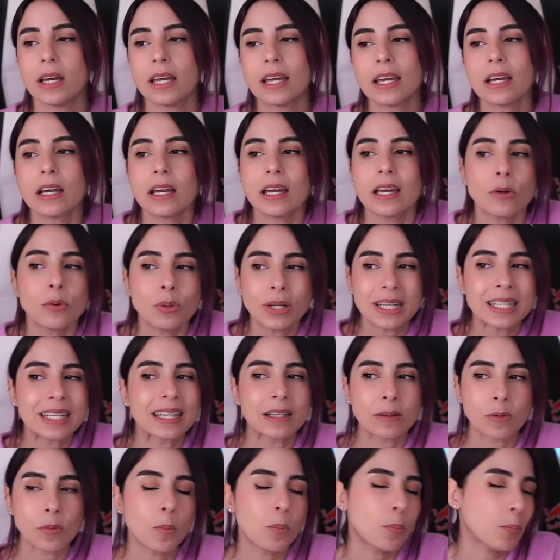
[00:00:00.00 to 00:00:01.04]
E, e
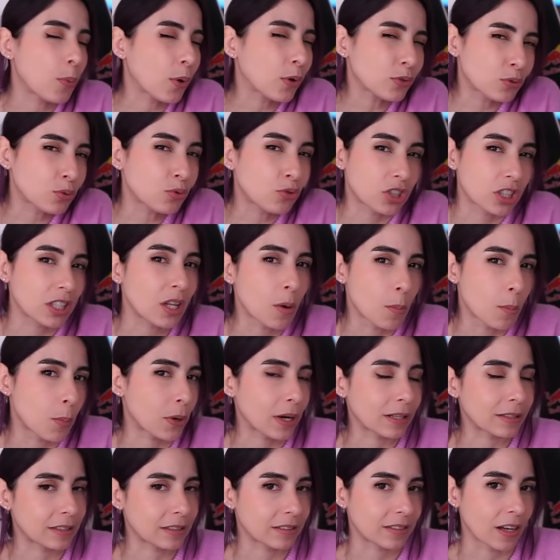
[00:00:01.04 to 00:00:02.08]
quindi può succedere un po'
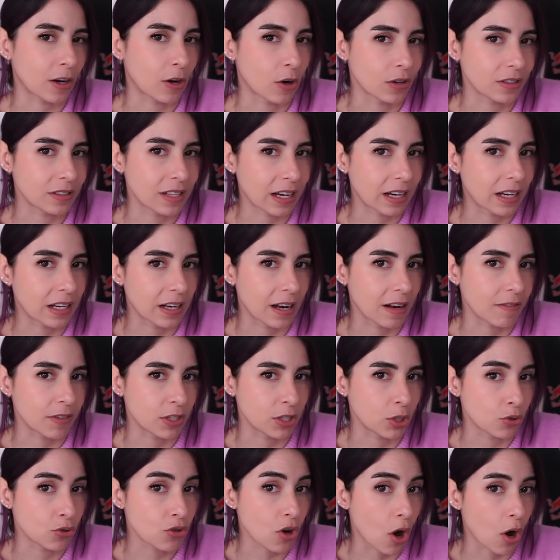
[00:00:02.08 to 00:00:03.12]
la stessa cosa anche nel
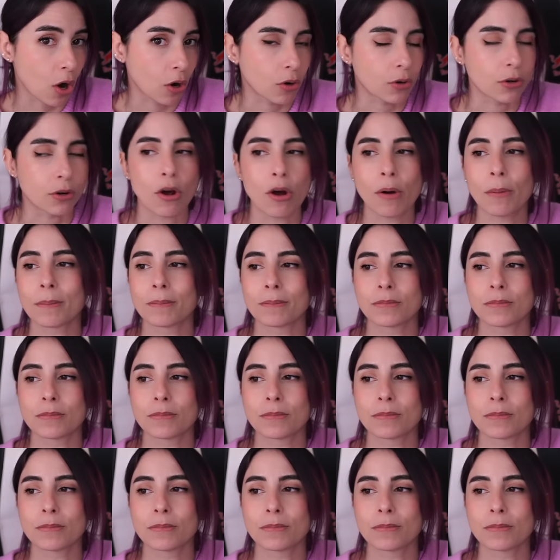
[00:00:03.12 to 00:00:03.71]
videogioco, no?